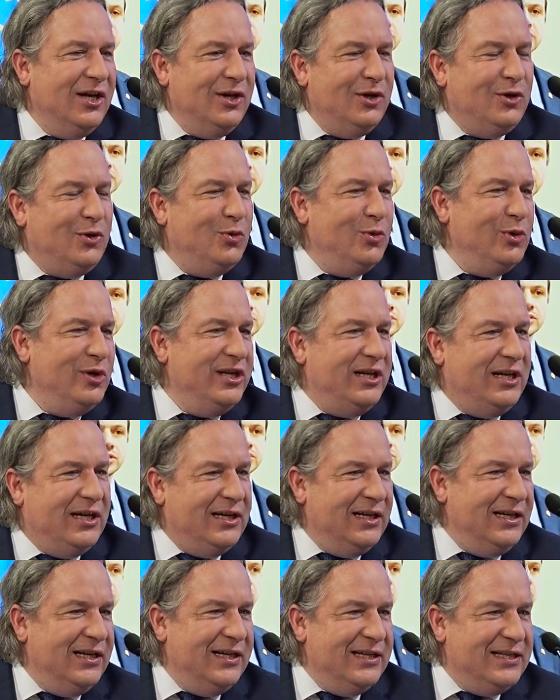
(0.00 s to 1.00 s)
królik
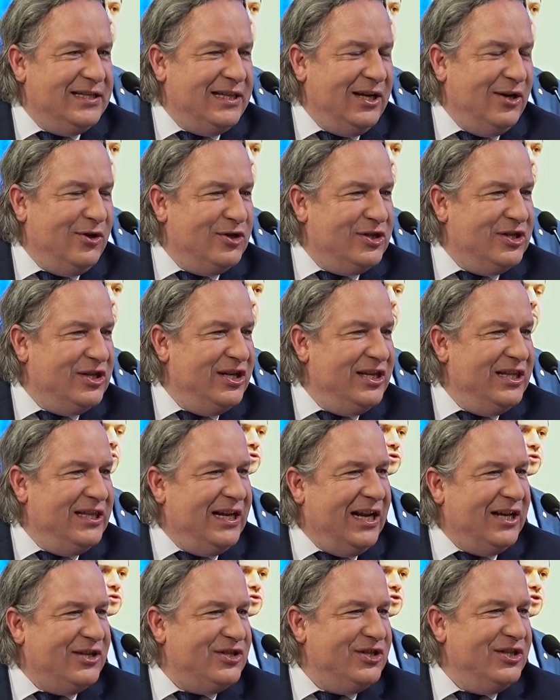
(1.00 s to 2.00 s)
e, z tego
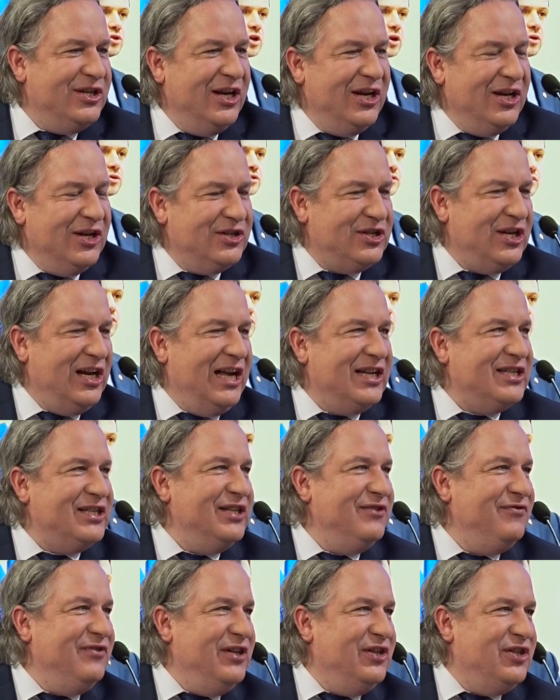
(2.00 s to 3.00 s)
cylindra, czy
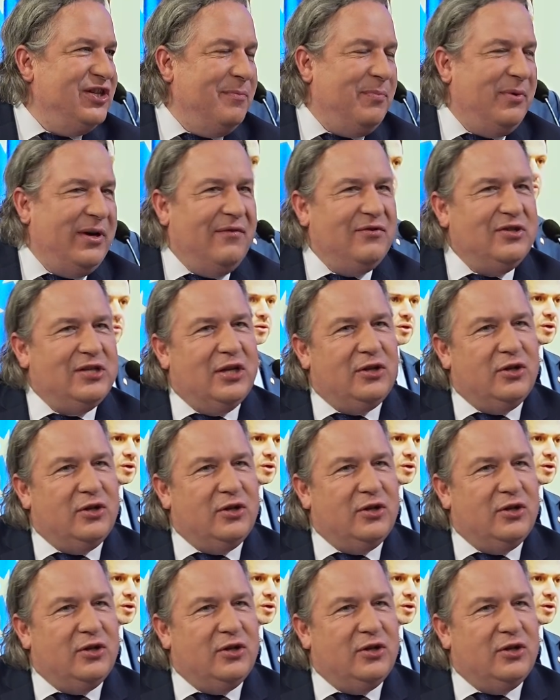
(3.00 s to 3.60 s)
żelazny wilk się pojawić na